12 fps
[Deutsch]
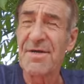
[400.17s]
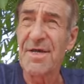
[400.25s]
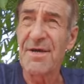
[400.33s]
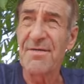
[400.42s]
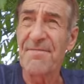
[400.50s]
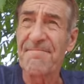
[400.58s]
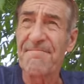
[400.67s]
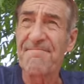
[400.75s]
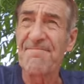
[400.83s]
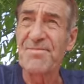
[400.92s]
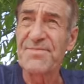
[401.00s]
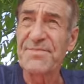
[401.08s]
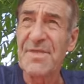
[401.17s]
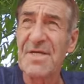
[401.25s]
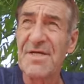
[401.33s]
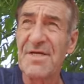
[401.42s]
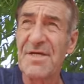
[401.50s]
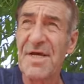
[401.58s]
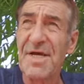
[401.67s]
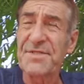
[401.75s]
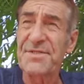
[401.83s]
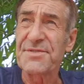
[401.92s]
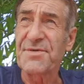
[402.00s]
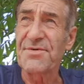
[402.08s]
Ja,
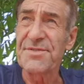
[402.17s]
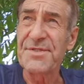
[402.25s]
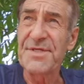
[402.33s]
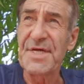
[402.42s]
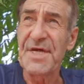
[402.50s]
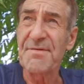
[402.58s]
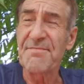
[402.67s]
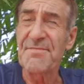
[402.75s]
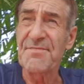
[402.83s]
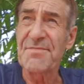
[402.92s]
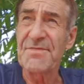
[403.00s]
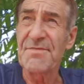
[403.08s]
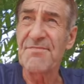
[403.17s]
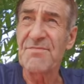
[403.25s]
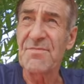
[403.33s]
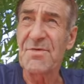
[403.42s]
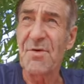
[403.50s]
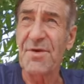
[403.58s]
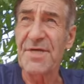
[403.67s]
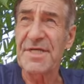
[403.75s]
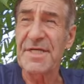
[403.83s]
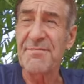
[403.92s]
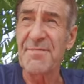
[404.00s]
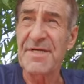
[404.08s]
es ist günstiger, Leute
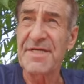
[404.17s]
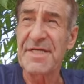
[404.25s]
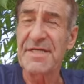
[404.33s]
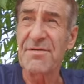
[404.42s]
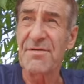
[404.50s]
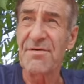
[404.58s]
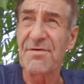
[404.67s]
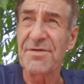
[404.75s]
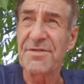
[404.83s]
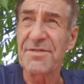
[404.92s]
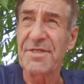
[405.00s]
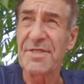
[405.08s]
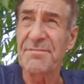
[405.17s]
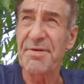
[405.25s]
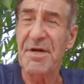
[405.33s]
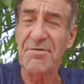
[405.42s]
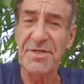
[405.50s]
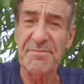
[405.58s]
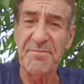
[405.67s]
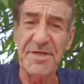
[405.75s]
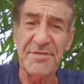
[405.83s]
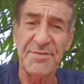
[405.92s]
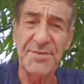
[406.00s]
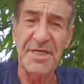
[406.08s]
kriegt man nicht und ich brauche nicht
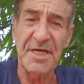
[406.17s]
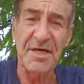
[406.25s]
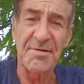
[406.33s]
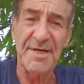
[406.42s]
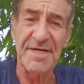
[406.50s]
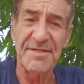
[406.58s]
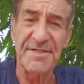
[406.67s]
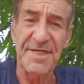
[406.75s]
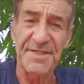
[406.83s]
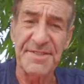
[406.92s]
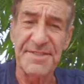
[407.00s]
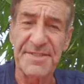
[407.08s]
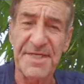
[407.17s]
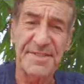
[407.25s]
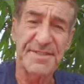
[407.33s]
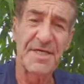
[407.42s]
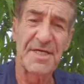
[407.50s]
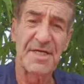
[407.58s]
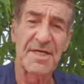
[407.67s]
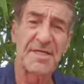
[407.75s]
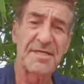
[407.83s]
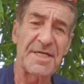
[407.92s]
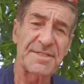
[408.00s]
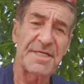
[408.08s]
mehr so viel arbeiten. Das ist das.
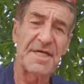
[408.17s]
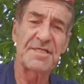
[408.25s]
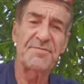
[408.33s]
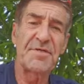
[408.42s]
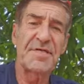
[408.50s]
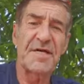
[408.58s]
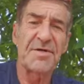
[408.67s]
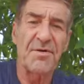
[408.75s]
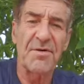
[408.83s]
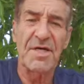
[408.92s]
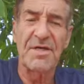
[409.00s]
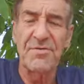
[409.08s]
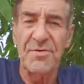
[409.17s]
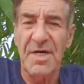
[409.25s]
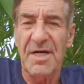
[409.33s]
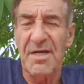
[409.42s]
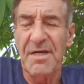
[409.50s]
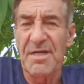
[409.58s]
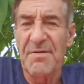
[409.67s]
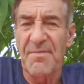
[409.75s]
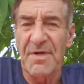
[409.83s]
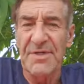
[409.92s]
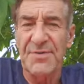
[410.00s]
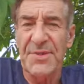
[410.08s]
Das Geld spielt keine Rolle, nur
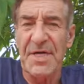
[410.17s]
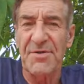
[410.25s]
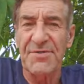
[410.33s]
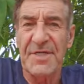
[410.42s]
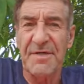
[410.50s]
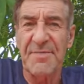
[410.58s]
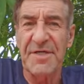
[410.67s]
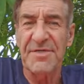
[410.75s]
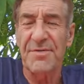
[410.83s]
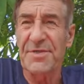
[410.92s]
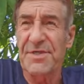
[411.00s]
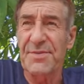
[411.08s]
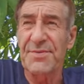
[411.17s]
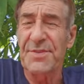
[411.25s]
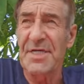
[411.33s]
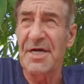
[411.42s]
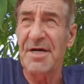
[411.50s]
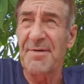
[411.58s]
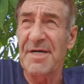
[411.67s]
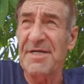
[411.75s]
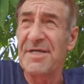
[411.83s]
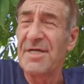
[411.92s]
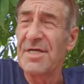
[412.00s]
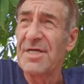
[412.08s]
meine Frau sagt mir, ich soll nicht so viel arbeiten.